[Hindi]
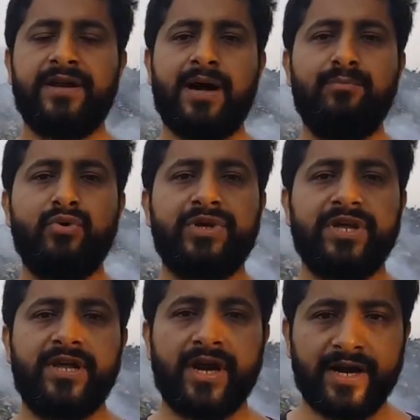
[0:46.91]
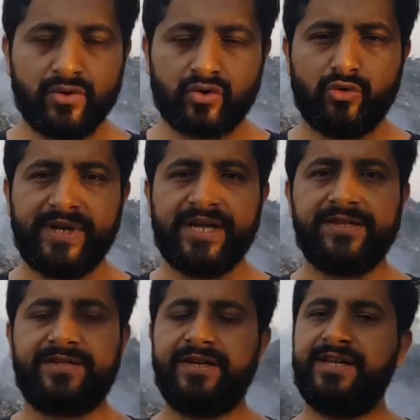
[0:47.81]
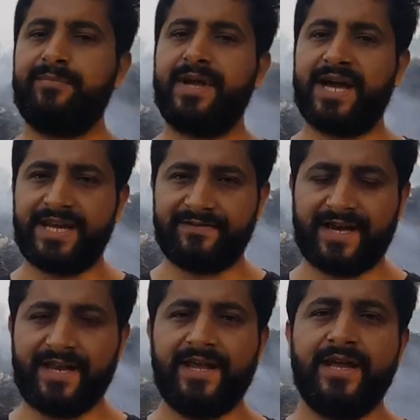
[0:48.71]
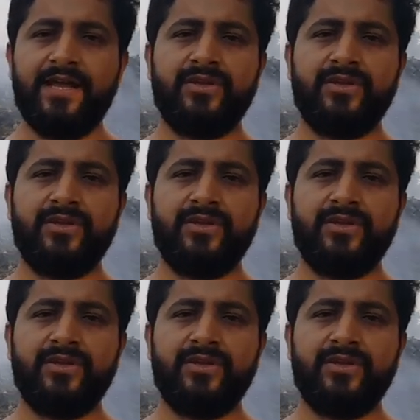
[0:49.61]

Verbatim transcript: रामपुर के खिलाड़ियों को मिले स्टेडियम में आने वाले